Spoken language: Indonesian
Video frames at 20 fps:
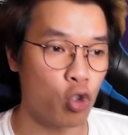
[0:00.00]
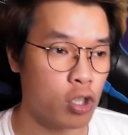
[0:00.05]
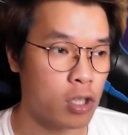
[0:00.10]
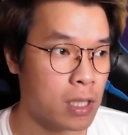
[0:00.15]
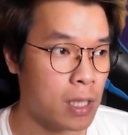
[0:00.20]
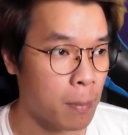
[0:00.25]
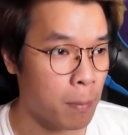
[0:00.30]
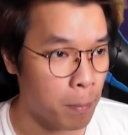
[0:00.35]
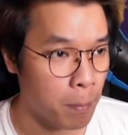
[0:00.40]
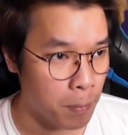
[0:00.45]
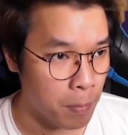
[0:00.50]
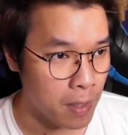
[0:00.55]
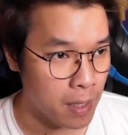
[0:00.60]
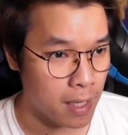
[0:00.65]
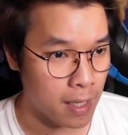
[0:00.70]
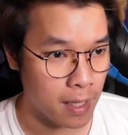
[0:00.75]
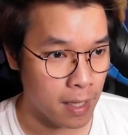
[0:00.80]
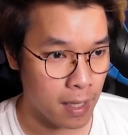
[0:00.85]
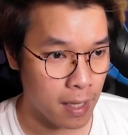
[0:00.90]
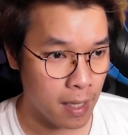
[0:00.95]
lebih.
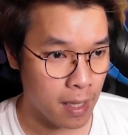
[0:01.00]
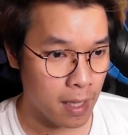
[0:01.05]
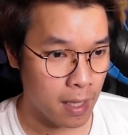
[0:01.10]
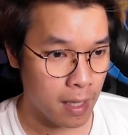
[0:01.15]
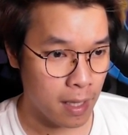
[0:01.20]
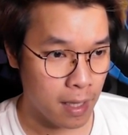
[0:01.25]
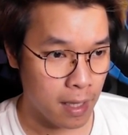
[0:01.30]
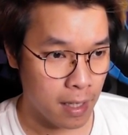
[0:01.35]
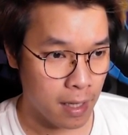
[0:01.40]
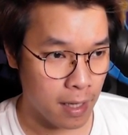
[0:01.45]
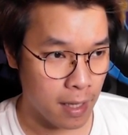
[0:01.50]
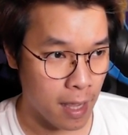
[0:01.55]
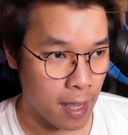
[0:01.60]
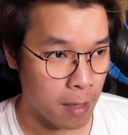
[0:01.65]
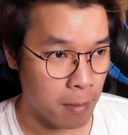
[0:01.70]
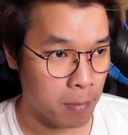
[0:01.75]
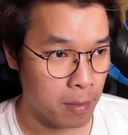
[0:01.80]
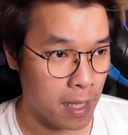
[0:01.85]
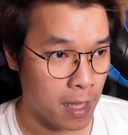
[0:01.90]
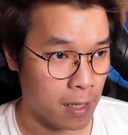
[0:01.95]
Nih ya,
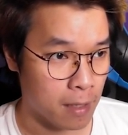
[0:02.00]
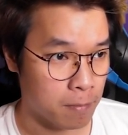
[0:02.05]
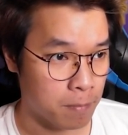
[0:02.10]
benar.